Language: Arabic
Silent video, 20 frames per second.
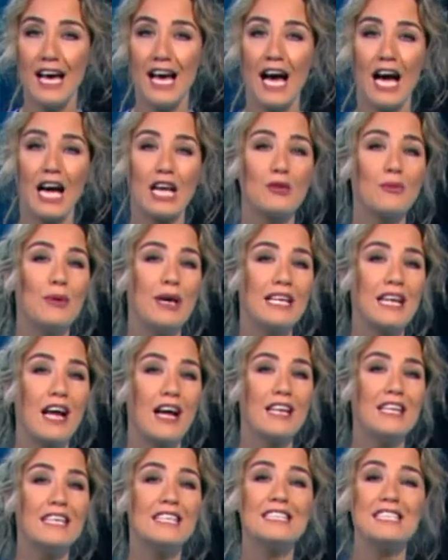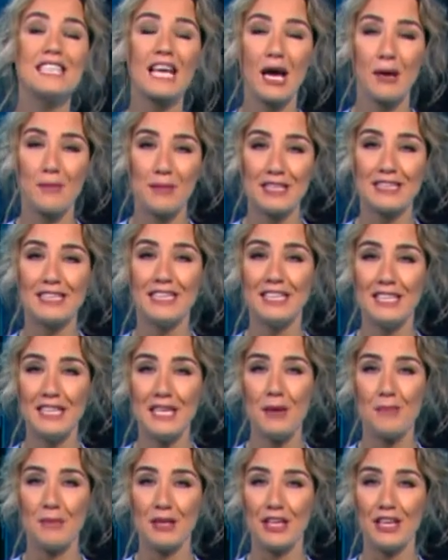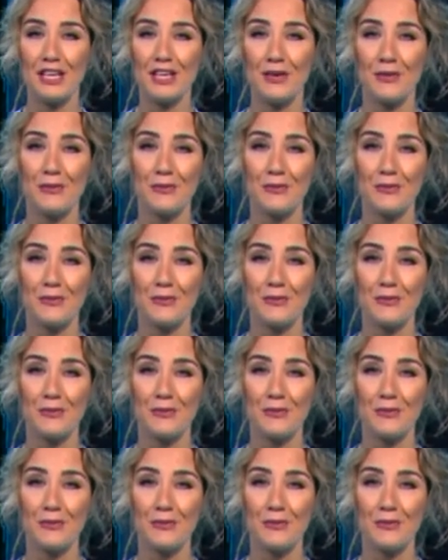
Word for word: عنوانها الانتخابات النيابية